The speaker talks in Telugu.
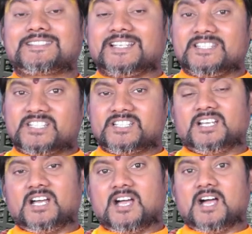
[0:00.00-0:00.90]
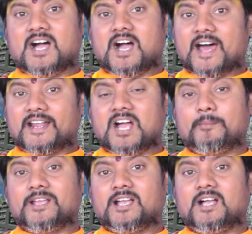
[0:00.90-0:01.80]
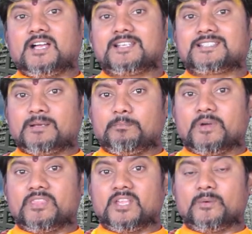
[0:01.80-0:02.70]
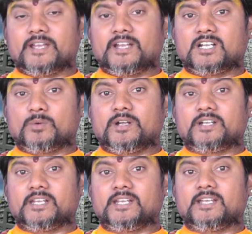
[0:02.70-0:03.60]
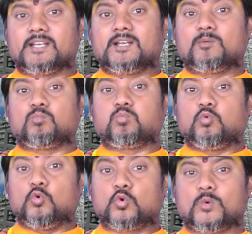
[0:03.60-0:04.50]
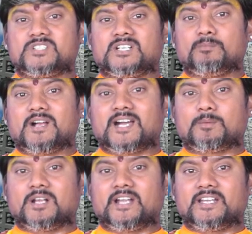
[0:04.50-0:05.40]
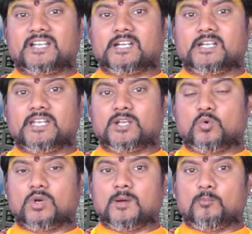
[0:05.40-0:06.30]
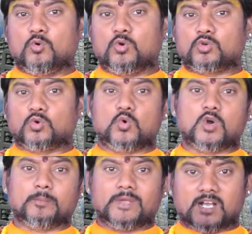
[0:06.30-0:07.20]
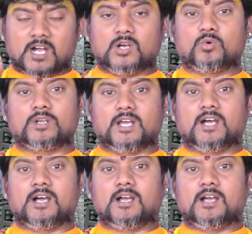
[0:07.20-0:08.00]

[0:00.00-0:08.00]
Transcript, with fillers: సంచిత అనామిగా సంబంధమైనటువంటి పూర్వజన్మ కర్మలన్నిటిని కూడా పోగొట్టుకోవడమే కాకుండా